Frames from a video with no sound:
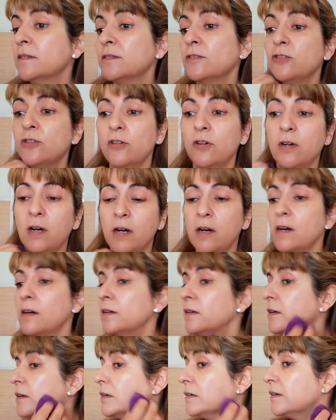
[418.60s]
Yo
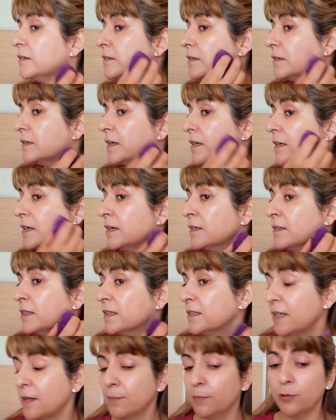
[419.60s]
hace
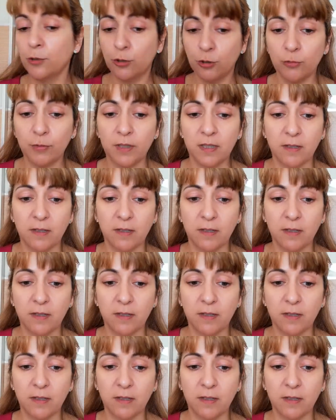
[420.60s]
tiempo estuve